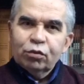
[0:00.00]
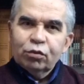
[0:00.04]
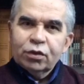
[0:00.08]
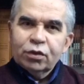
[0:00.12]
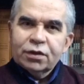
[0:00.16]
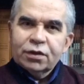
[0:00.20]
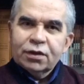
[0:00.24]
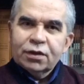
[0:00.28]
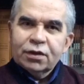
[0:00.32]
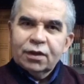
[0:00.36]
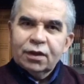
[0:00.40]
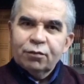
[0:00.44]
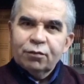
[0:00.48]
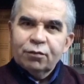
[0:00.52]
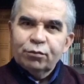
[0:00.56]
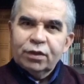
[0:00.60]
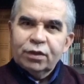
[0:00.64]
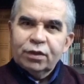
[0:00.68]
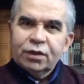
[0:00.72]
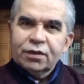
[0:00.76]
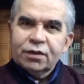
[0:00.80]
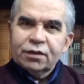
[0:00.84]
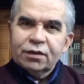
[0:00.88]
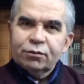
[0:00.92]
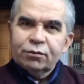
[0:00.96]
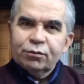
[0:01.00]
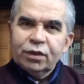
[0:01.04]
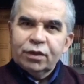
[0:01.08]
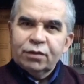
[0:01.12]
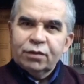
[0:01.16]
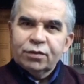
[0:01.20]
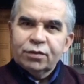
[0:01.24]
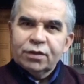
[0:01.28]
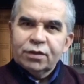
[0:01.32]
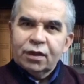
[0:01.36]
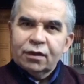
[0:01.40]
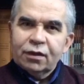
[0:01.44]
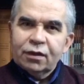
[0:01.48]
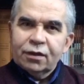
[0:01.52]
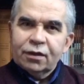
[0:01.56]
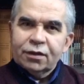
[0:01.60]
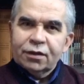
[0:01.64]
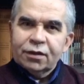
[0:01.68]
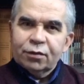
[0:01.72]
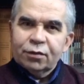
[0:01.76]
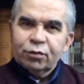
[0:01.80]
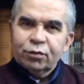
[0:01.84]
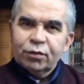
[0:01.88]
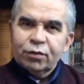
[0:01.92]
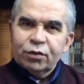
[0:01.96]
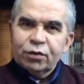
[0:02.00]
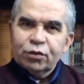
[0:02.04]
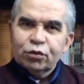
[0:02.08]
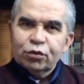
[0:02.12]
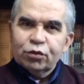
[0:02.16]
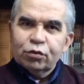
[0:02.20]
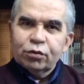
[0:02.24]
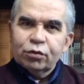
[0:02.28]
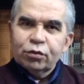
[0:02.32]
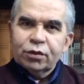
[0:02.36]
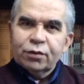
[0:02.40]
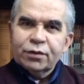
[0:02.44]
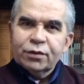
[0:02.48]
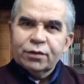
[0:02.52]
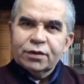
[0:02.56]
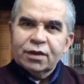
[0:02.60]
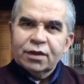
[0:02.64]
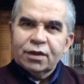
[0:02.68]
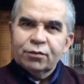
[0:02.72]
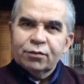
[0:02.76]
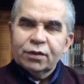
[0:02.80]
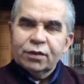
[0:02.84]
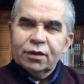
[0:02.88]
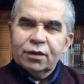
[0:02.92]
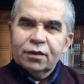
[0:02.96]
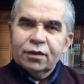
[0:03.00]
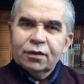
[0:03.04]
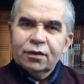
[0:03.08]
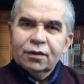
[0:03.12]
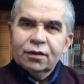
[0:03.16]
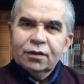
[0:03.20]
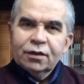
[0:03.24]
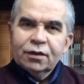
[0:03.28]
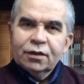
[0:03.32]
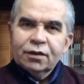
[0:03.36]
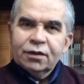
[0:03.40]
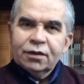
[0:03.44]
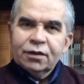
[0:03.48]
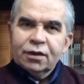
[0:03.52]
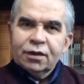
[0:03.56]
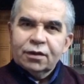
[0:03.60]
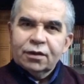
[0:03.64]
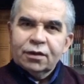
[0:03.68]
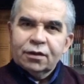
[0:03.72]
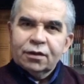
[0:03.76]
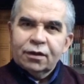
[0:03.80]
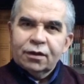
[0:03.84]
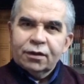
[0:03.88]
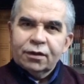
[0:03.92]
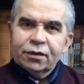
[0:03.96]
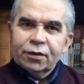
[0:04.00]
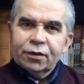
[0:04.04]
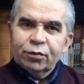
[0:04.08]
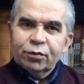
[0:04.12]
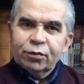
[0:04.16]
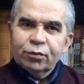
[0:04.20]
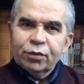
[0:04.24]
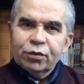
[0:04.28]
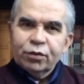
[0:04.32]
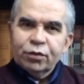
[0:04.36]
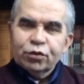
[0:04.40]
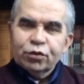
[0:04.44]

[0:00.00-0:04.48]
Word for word: Bunun için hem bilimsel altyapı mevcut ülkemizde hem de teknik altyapı